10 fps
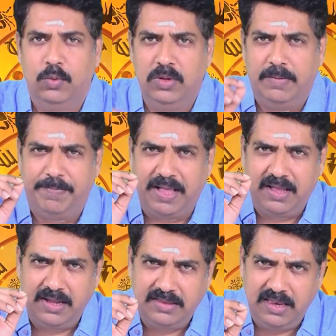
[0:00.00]
உங்கள்
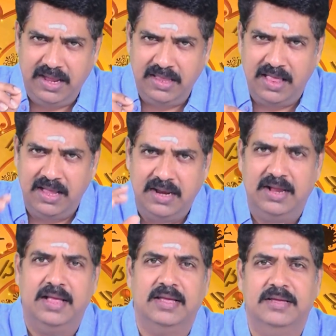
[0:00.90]
பக்கத்துலேயே தாங்க
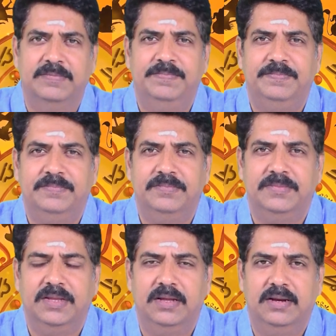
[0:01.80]
இருக்காங்க
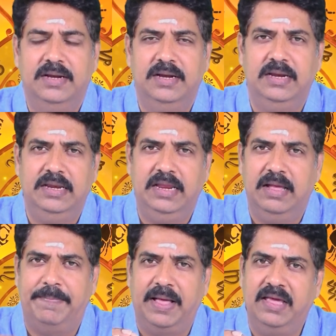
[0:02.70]

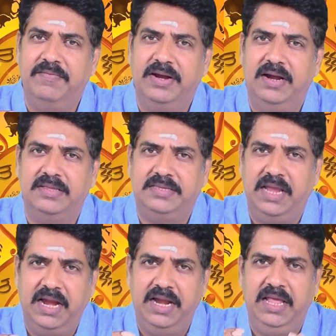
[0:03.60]
நீங்கள் பகைவர்களை
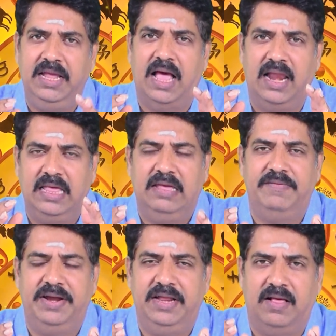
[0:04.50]
தேடி அலைய
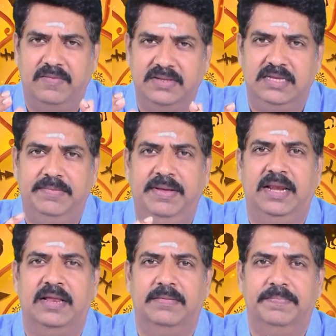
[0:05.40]
வேண்டிய அவசியமே
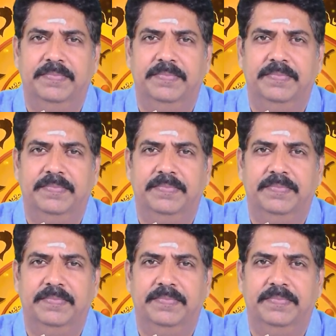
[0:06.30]
இல்லை